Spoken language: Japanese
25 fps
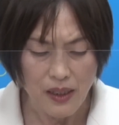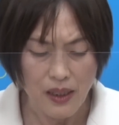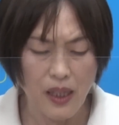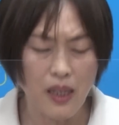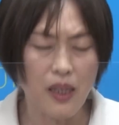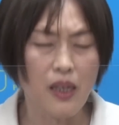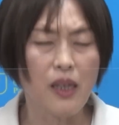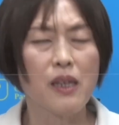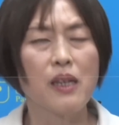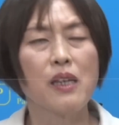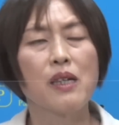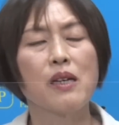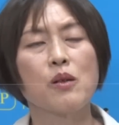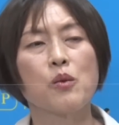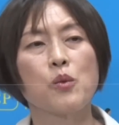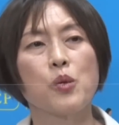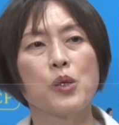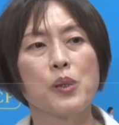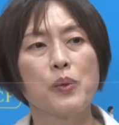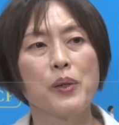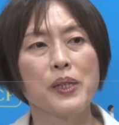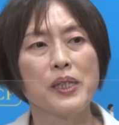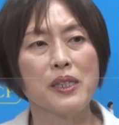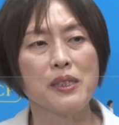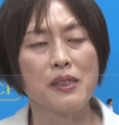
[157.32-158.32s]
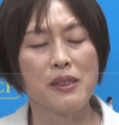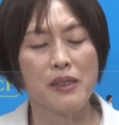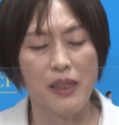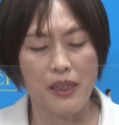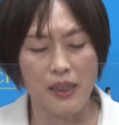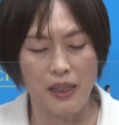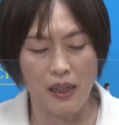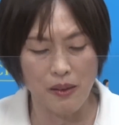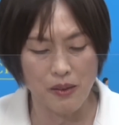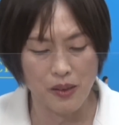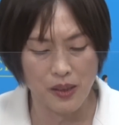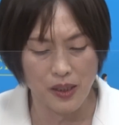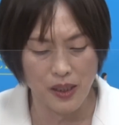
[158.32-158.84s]
でこれはですね
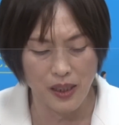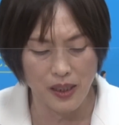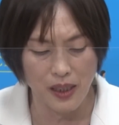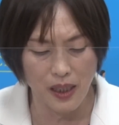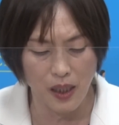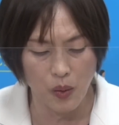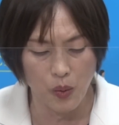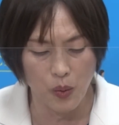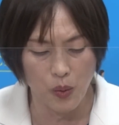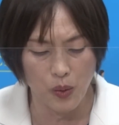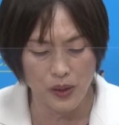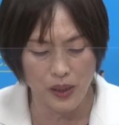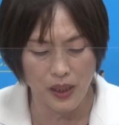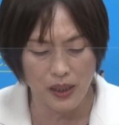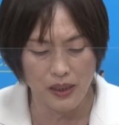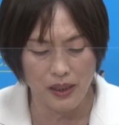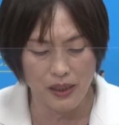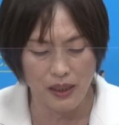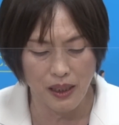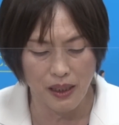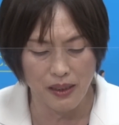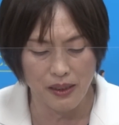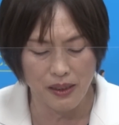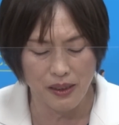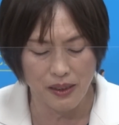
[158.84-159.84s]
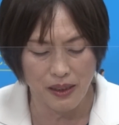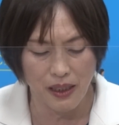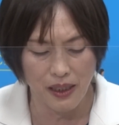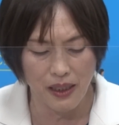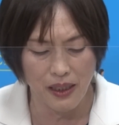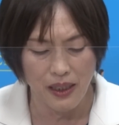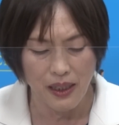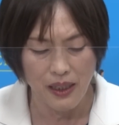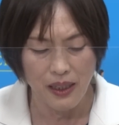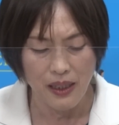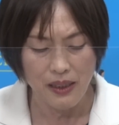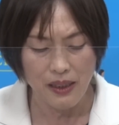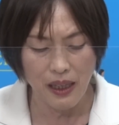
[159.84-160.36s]
学生や保護者に対し
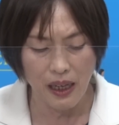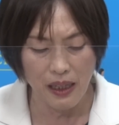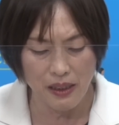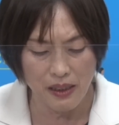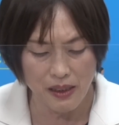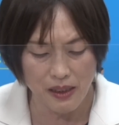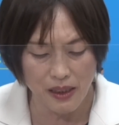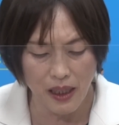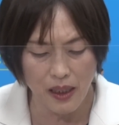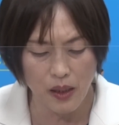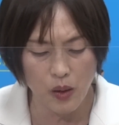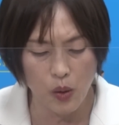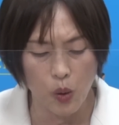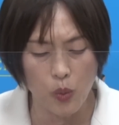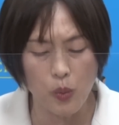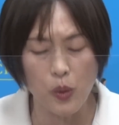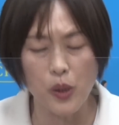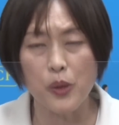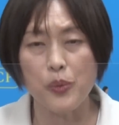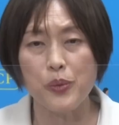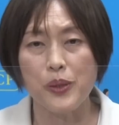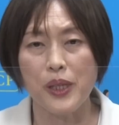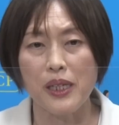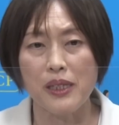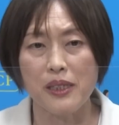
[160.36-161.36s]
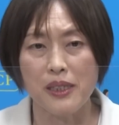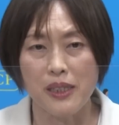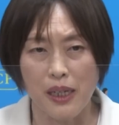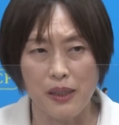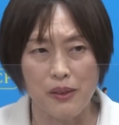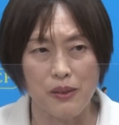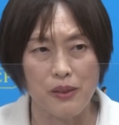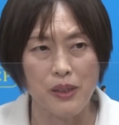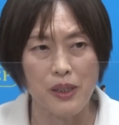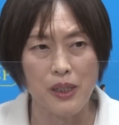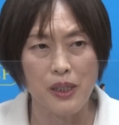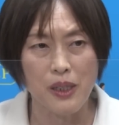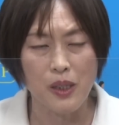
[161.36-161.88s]
て大変重い負担にな
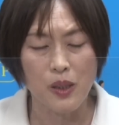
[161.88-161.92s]
る